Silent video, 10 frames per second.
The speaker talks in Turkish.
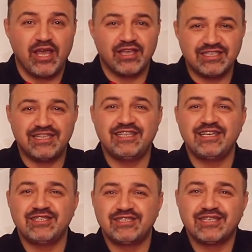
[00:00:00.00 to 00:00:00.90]

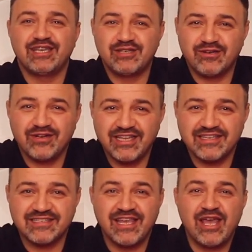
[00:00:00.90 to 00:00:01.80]
İzlediğiniz için teşekkür
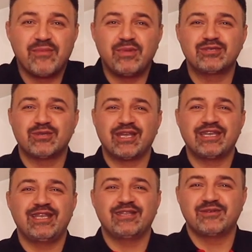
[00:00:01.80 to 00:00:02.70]
ederiz. Bir
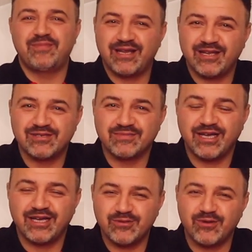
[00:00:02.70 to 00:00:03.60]
sonraki teknik
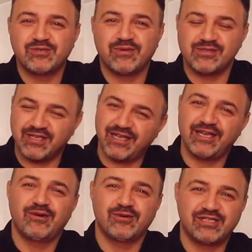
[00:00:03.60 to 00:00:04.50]
paylaşımda görüşmek
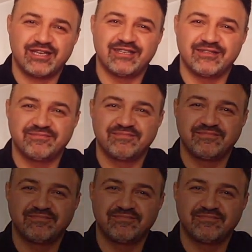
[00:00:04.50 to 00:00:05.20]
üzere, hoşçakalın.